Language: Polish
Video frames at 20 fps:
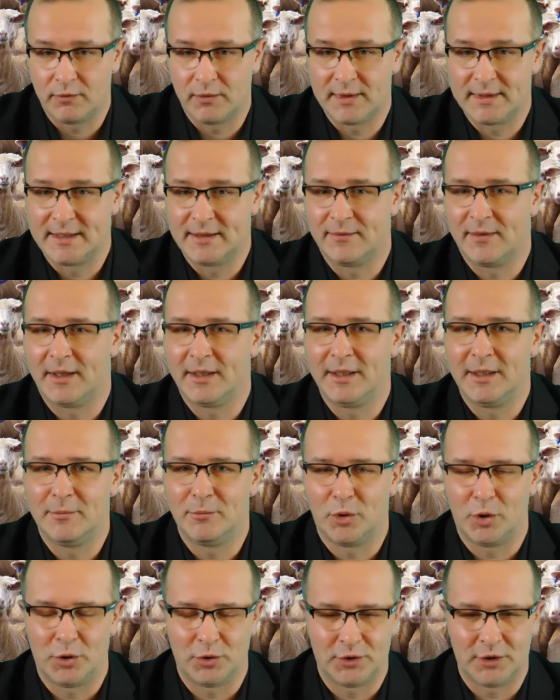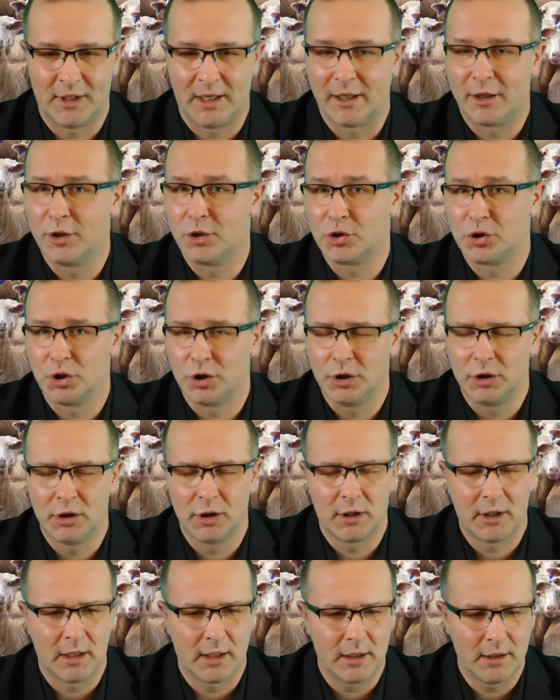wyzywanym od takich czy
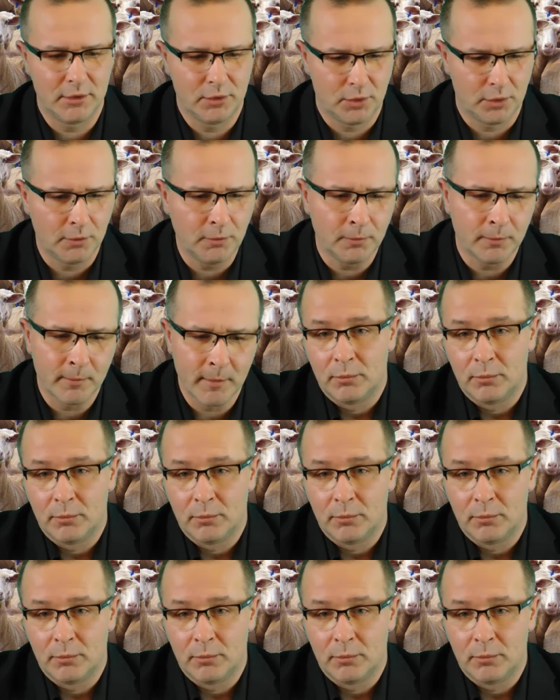innych agentów,